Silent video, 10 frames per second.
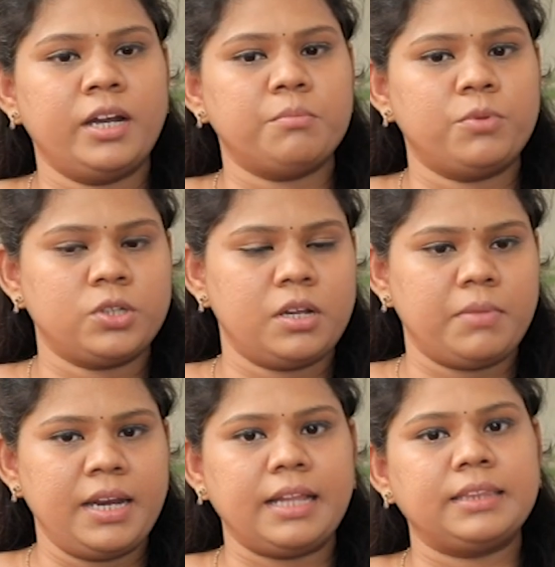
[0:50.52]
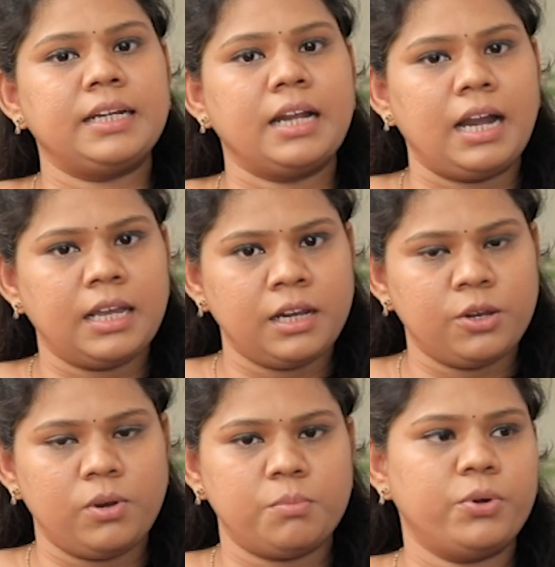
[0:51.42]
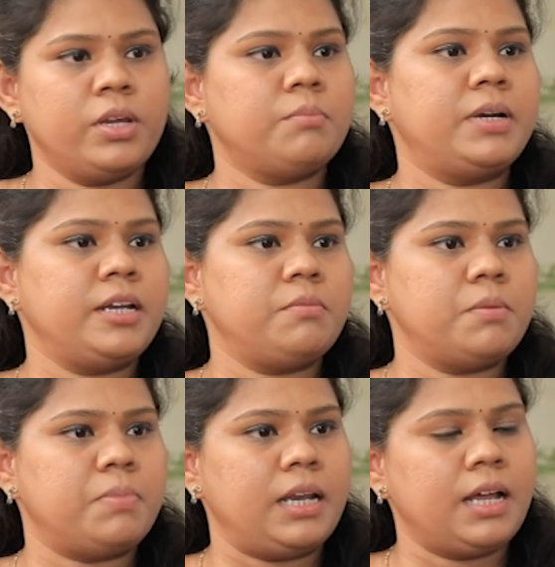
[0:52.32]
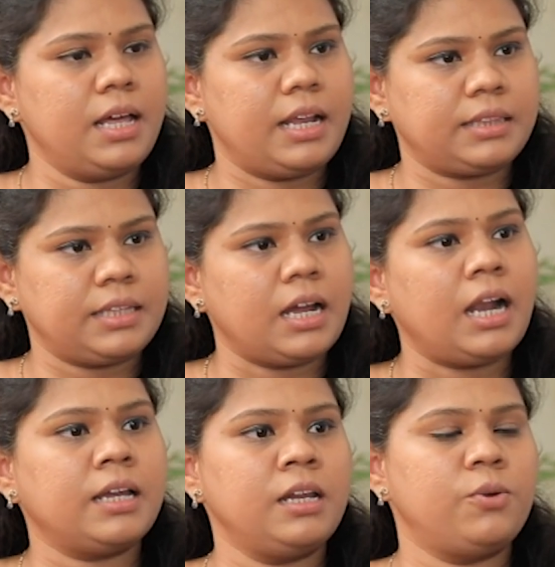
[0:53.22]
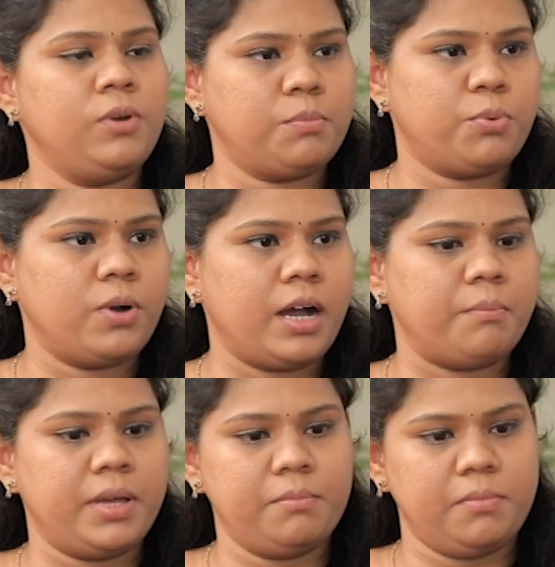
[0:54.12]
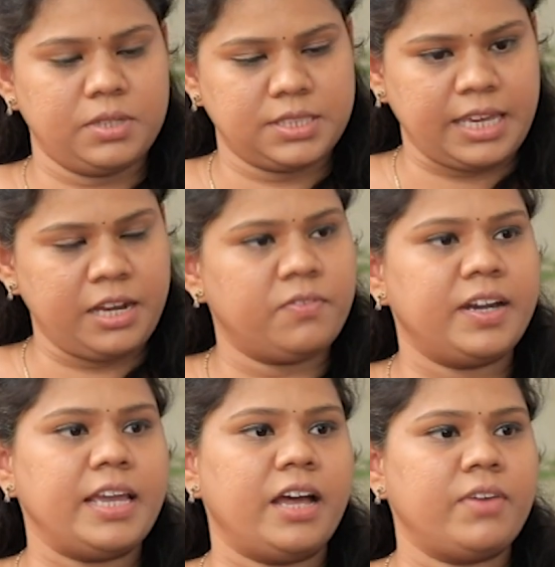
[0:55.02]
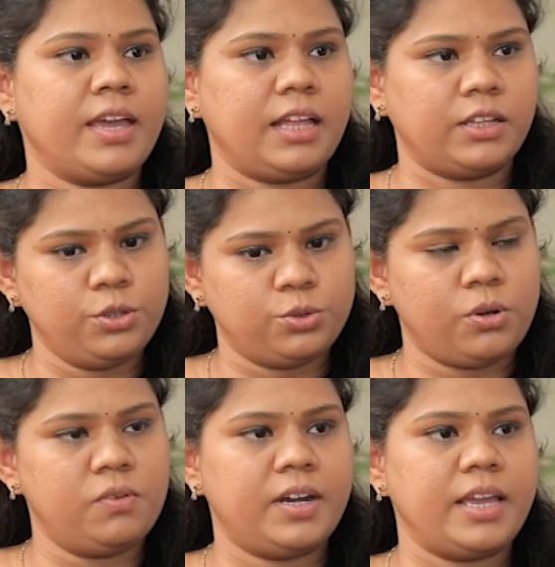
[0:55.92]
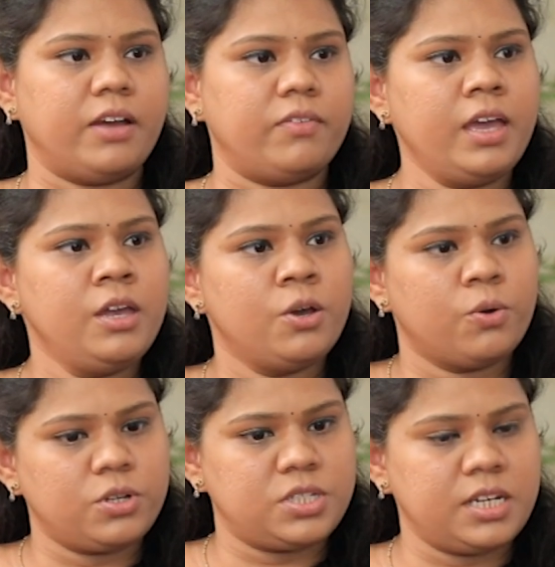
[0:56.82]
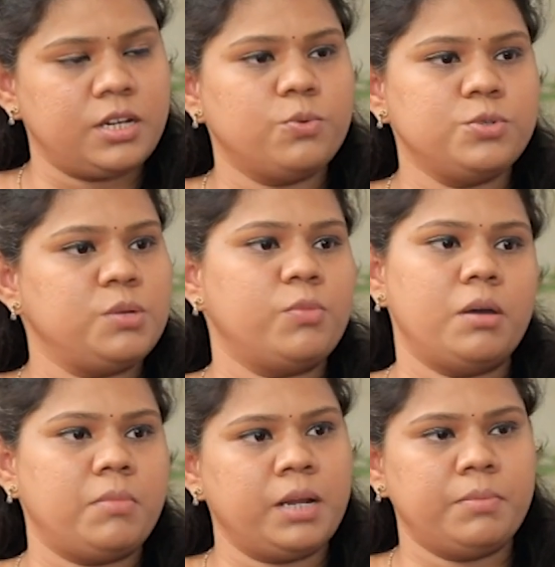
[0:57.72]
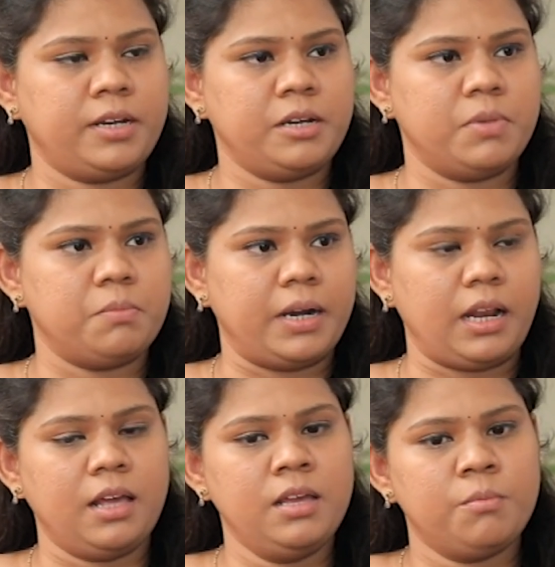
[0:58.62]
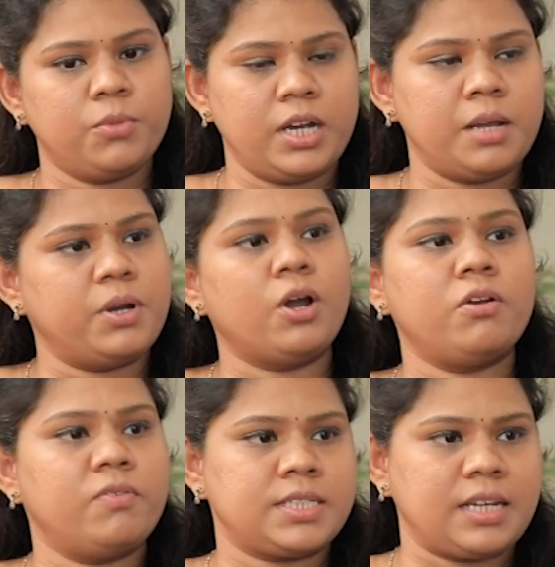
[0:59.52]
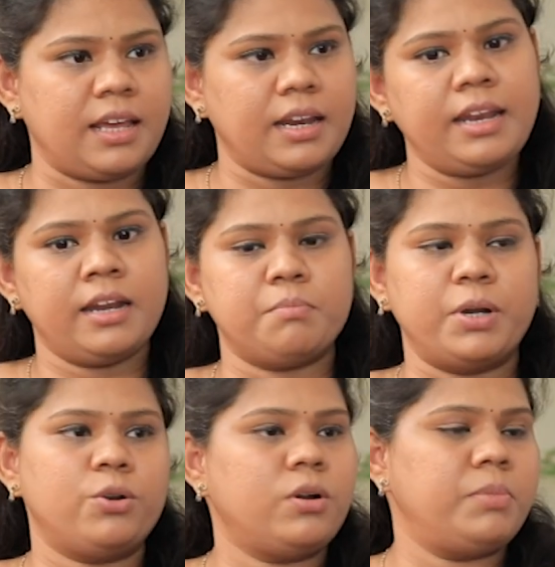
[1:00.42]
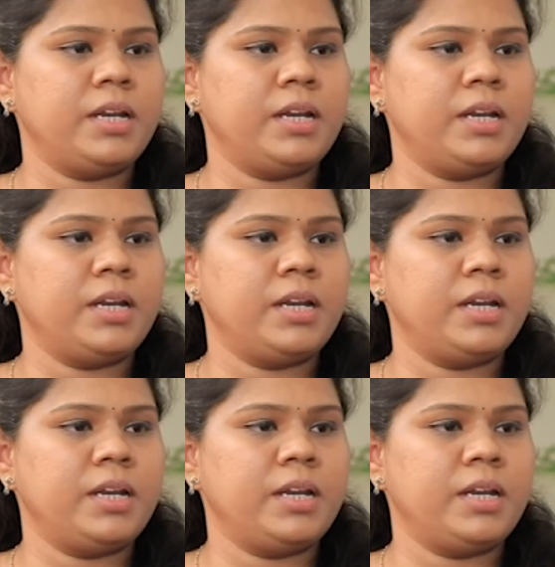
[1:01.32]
முதல்ல நம்ம சொன்ன மாதிரி ரத்த நாளங்களுக்குள்ளே போய் நம்ம ட்ரீட்மெண்ட் பண்ணலாம் ரத்த நாளங்களுக்குள்ளே போகாமல் ஸ்கின் வழியாகவே அதாவது தோல் வழியாகவே ஒரு சின்ன ஊசி மூலமாக நம்ம ட்ரீட்மெண்ட் பண்ணலாம் முதல்ல நம்ம நான் வேஸ்குலர் என்னென்ன பண்ணுறோம்